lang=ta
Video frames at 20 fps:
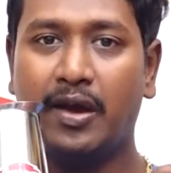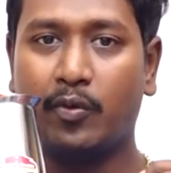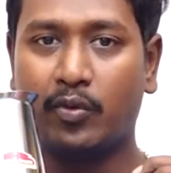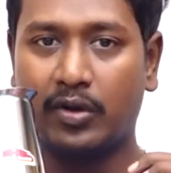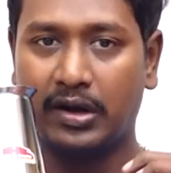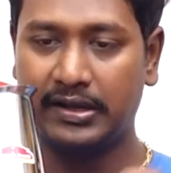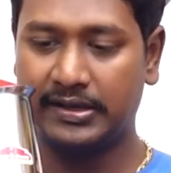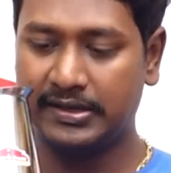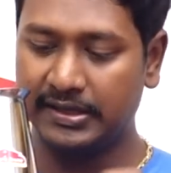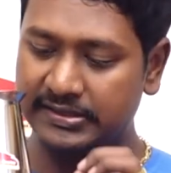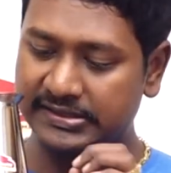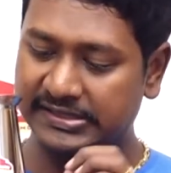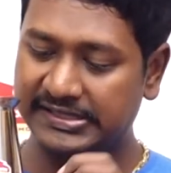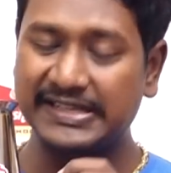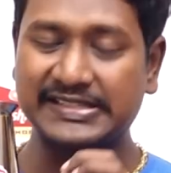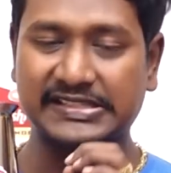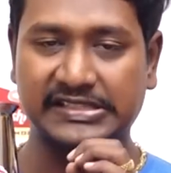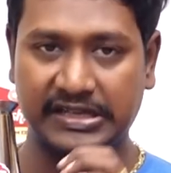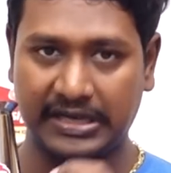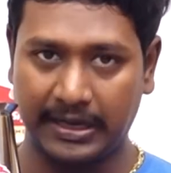உங்களுக்கு
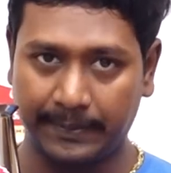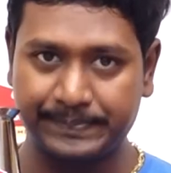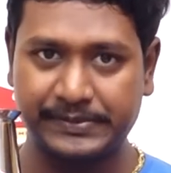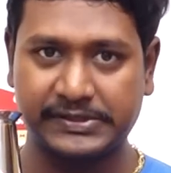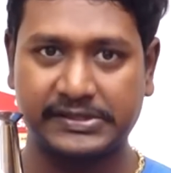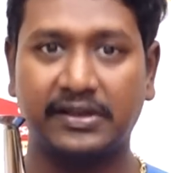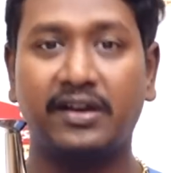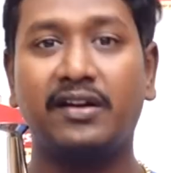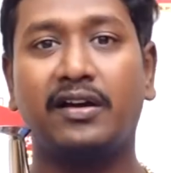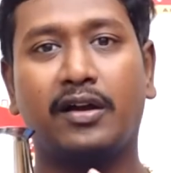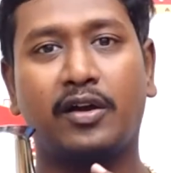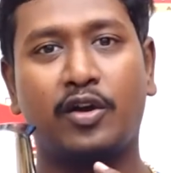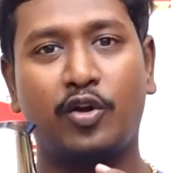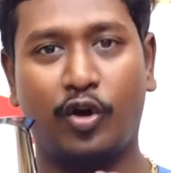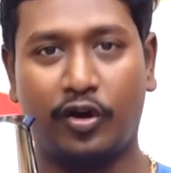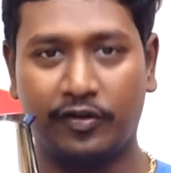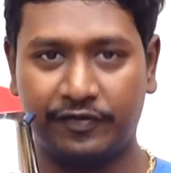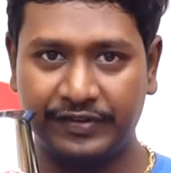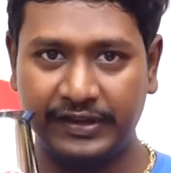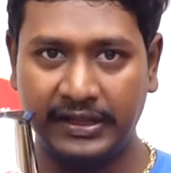சிக்ஸ் கப்ஸ்
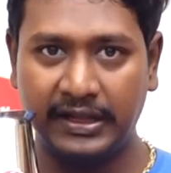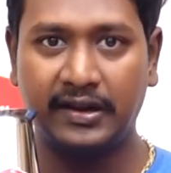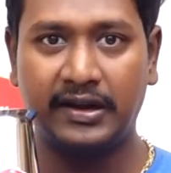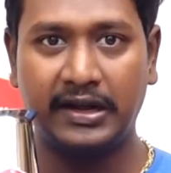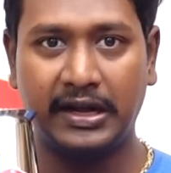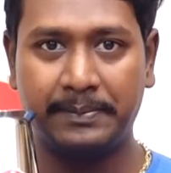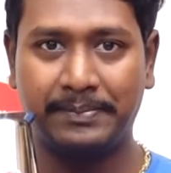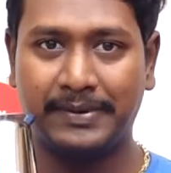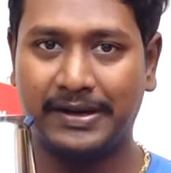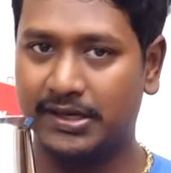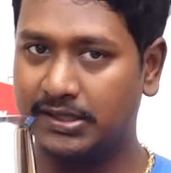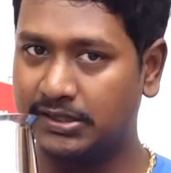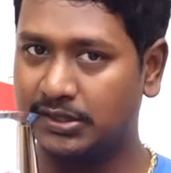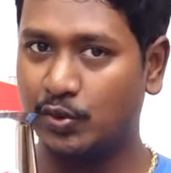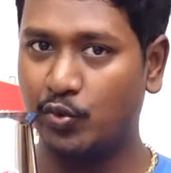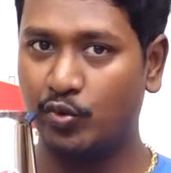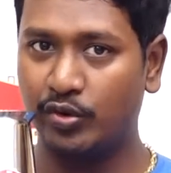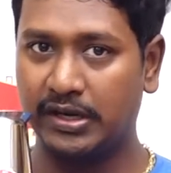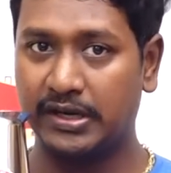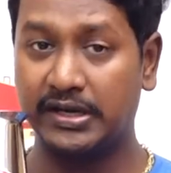காஃபி ரெடி
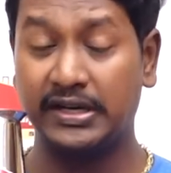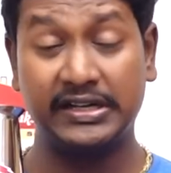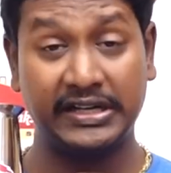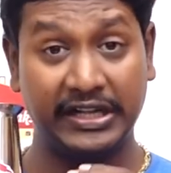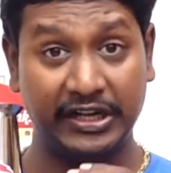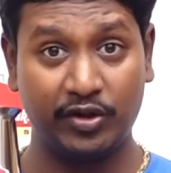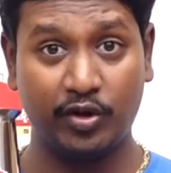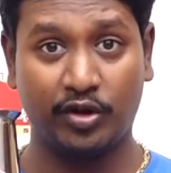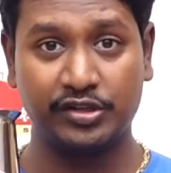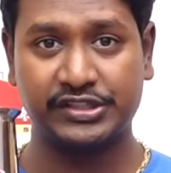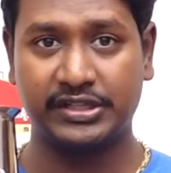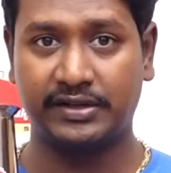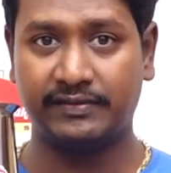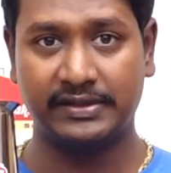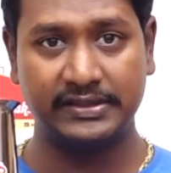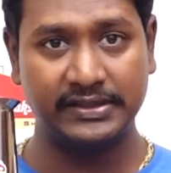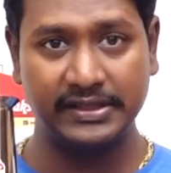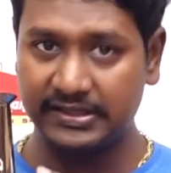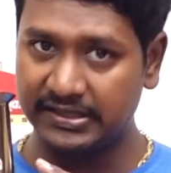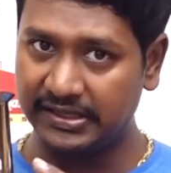பண்ணுறதுக்கு உண்டான டிகாஷன்
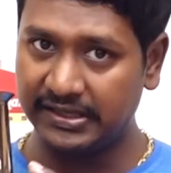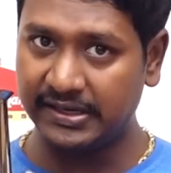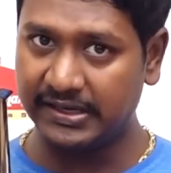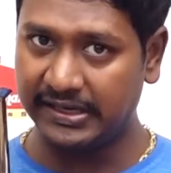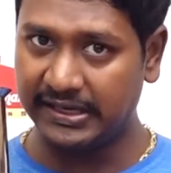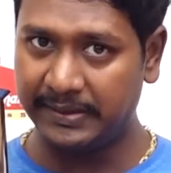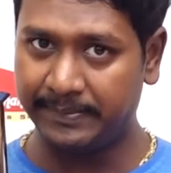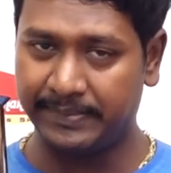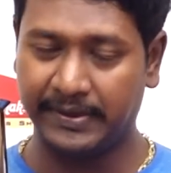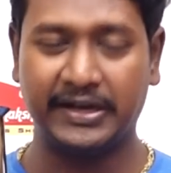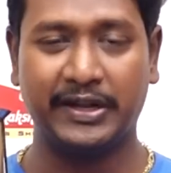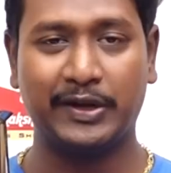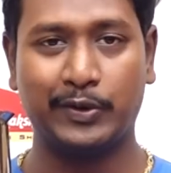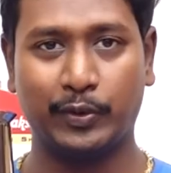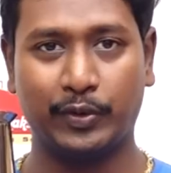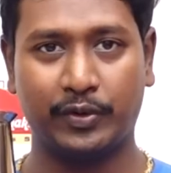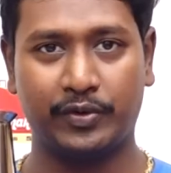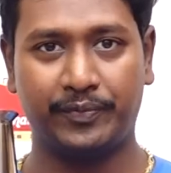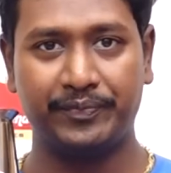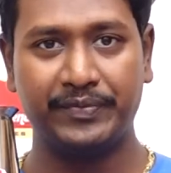வந்து இதில் ரெடி பண்ணி
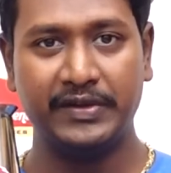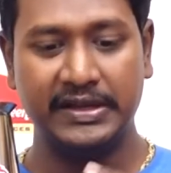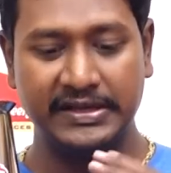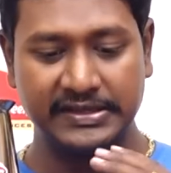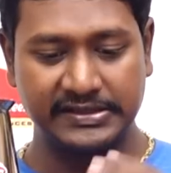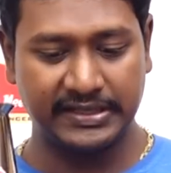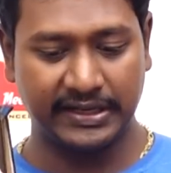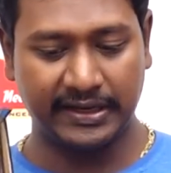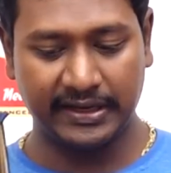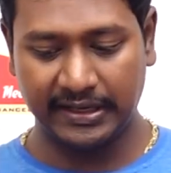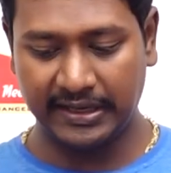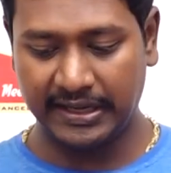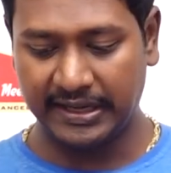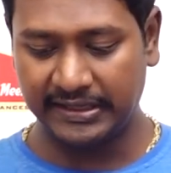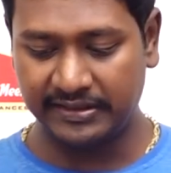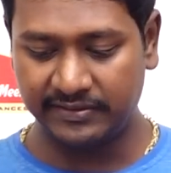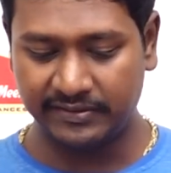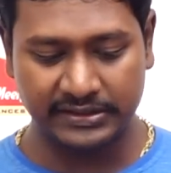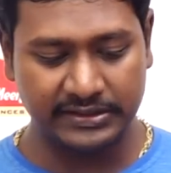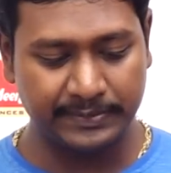கொடுக்கும் சரிங்களா
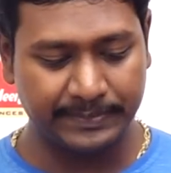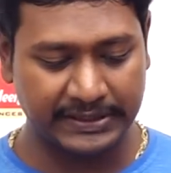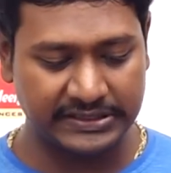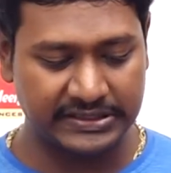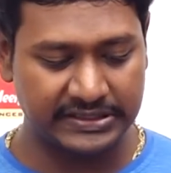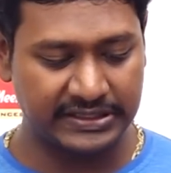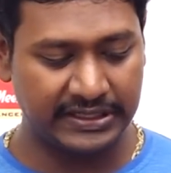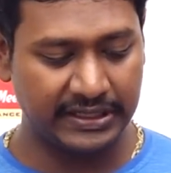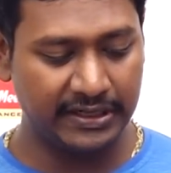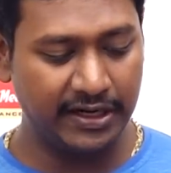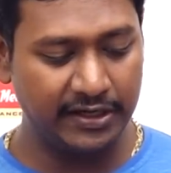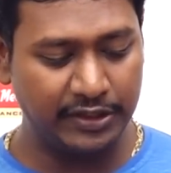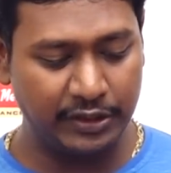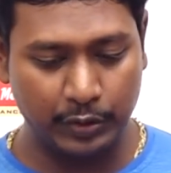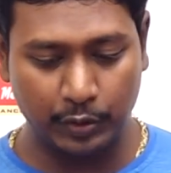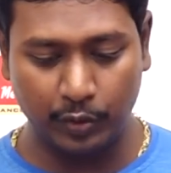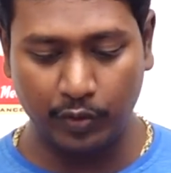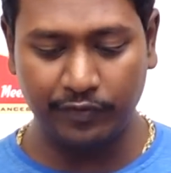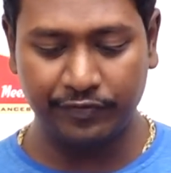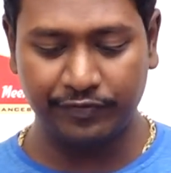இது வந்து பார்த்துட்டிங்கன்னா
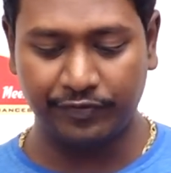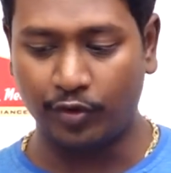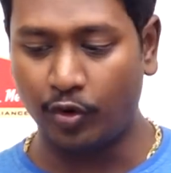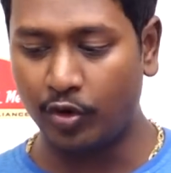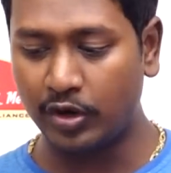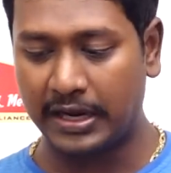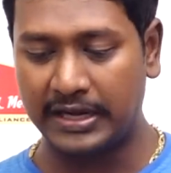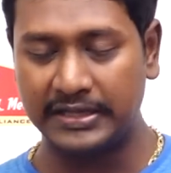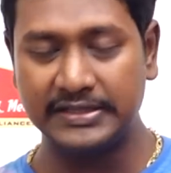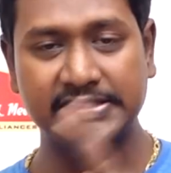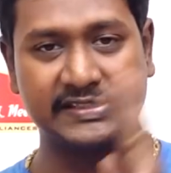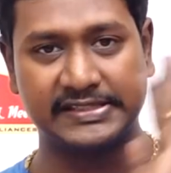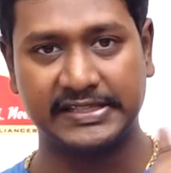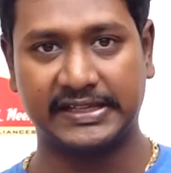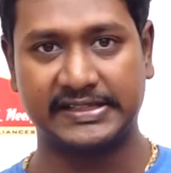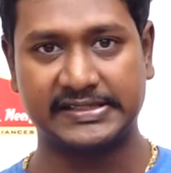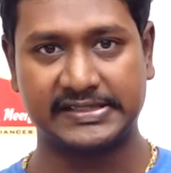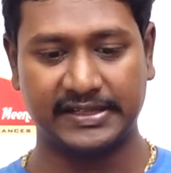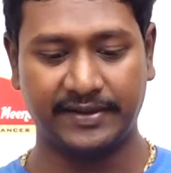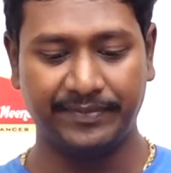டூ ஃபோர் அண்ட்
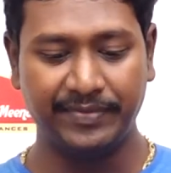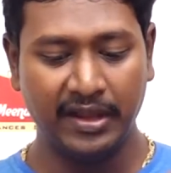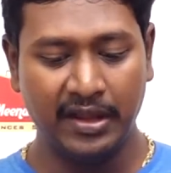சிக்ஸ்